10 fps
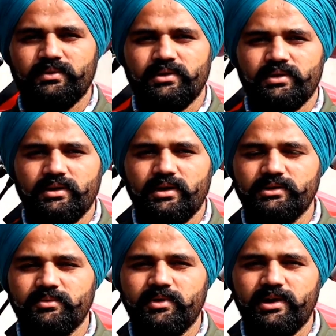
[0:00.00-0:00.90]
बता दीजिए थोड़ा
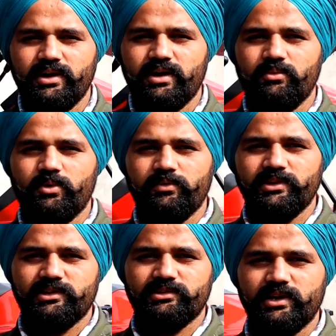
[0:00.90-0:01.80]
हाँ जी मेरा नाम
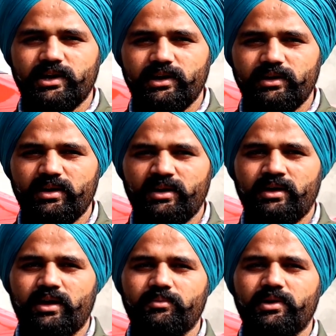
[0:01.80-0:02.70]
गुरविंदर सिंह है
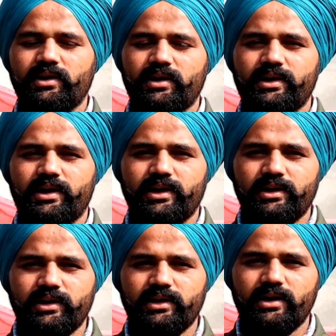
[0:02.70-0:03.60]
हम हरियाणा
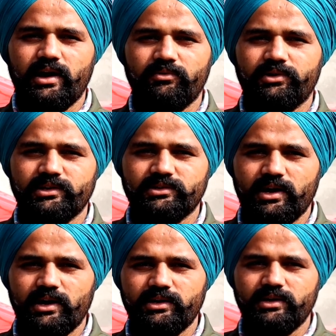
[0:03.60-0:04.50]
के गाँव
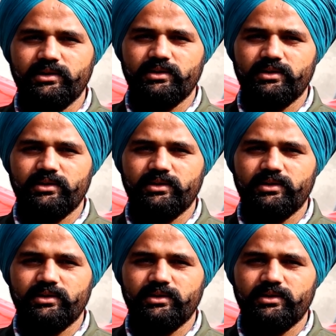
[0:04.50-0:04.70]
ठसकाली